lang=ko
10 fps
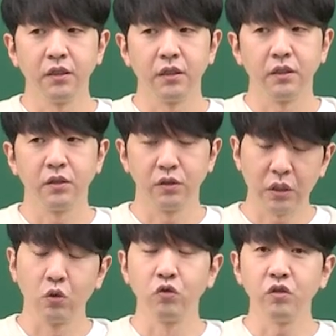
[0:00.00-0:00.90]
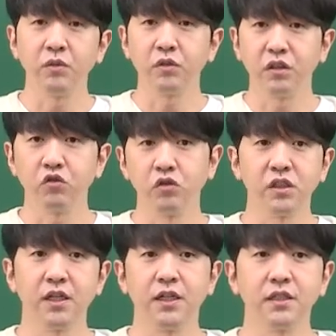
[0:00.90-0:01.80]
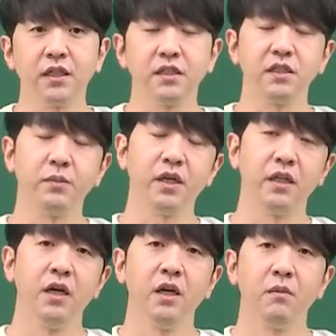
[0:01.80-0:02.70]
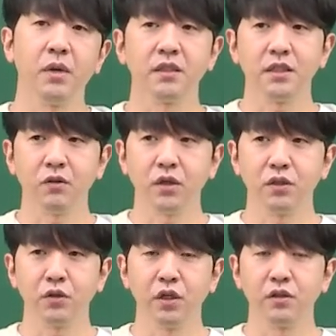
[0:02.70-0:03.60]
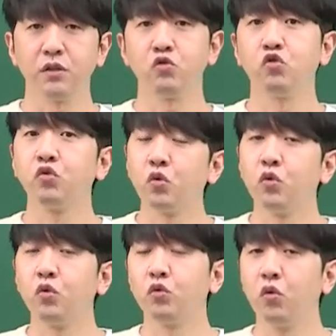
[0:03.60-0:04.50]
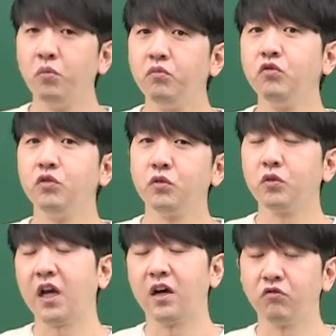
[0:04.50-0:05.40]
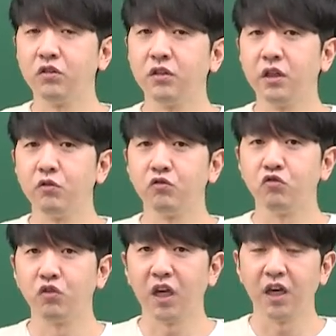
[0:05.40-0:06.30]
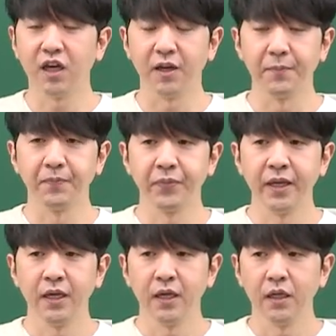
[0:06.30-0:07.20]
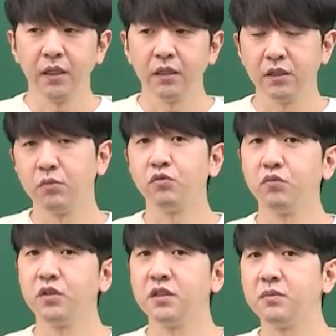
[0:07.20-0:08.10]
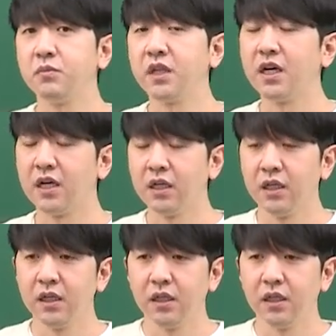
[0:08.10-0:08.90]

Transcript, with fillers: 어, 이제 교수님들이 출제를 하시겠지만 박사 과정에서 주로 논문으로 다루는 내용 중에 이런 부분이 있습니다.